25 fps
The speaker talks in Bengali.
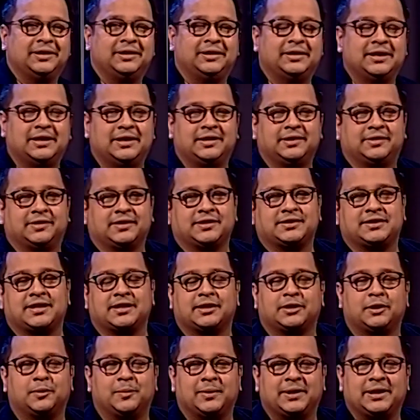Ladies and
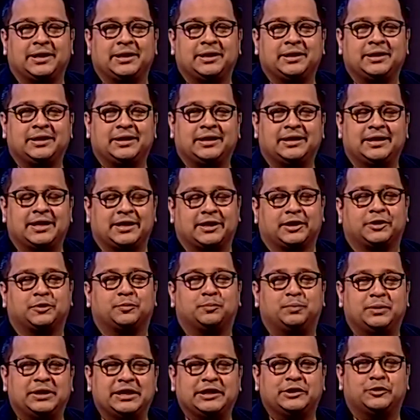gentlemen, let us
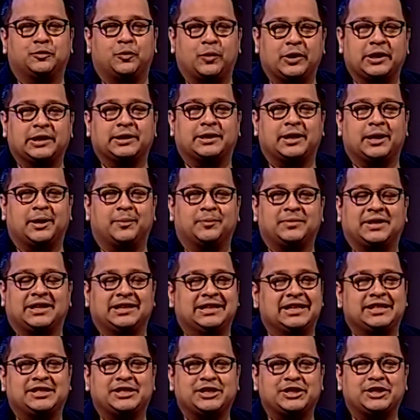please welcome the
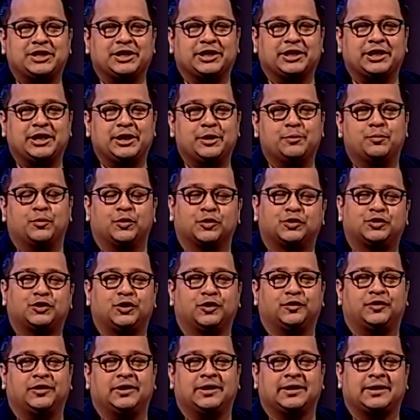legendary
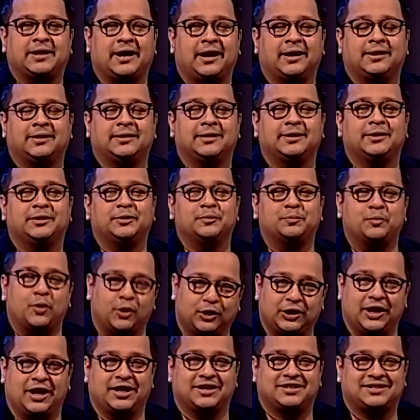Mustafa Khalid
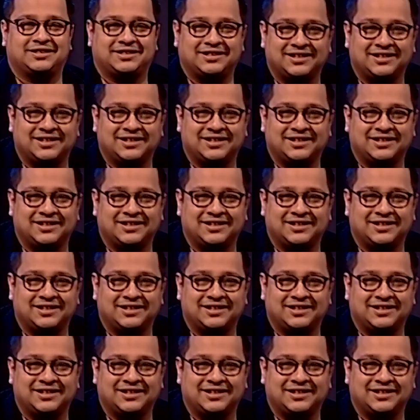Polash.